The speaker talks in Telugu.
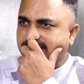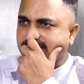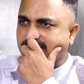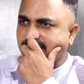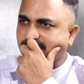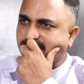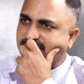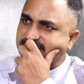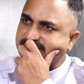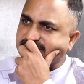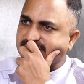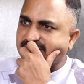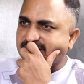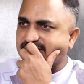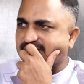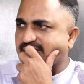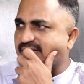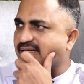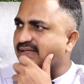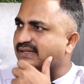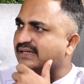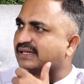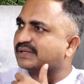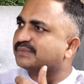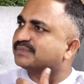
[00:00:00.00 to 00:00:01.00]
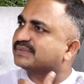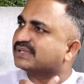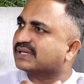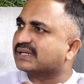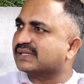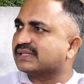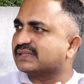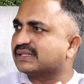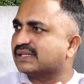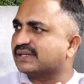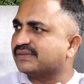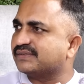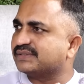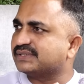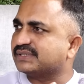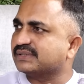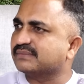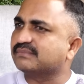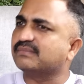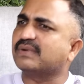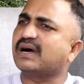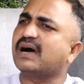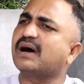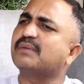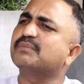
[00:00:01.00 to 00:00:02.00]
కంపల్సరీ అక్కడ రేప్ జరిగిందనే విషయం
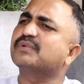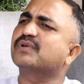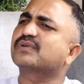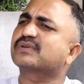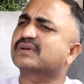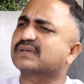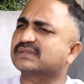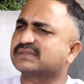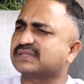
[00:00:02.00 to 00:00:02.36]
మామూలు ఒక